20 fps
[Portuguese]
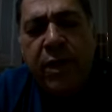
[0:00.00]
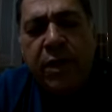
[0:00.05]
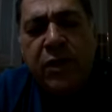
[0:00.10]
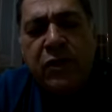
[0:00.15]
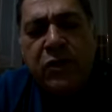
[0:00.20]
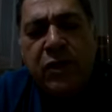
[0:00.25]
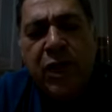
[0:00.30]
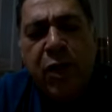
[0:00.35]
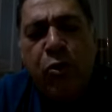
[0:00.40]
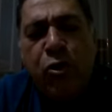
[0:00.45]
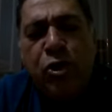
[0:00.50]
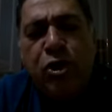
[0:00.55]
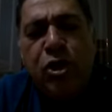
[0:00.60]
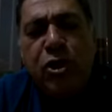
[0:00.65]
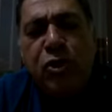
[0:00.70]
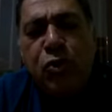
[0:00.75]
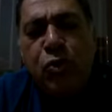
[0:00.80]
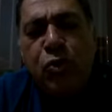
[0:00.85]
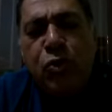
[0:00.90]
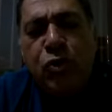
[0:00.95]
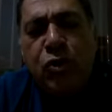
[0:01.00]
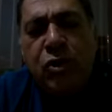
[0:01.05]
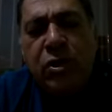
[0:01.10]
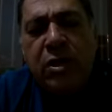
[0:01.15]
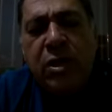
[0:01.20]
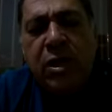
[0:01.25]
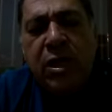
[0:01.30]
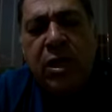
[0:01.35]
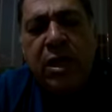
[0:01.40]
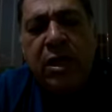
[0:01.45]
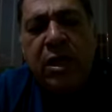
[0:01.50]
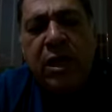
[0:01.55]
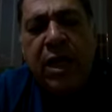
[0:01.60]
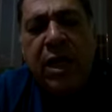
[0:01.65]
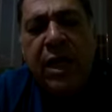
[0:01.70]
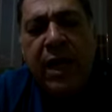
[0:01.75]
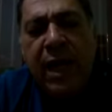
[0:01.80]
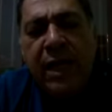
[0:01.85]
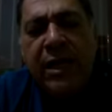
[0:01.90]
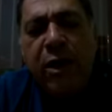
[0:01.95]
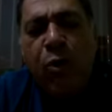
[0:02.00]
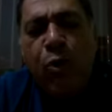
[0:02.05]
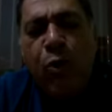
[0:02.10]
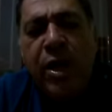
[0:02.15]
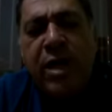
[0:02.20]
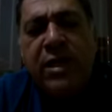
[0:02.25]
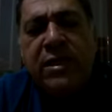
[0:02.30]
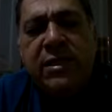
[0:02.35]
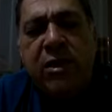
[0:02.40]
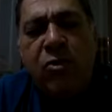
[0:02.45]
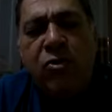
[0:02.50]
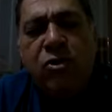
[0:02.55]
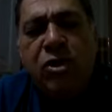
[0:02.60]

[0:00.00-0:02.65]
Senhor Jesus, que cada coração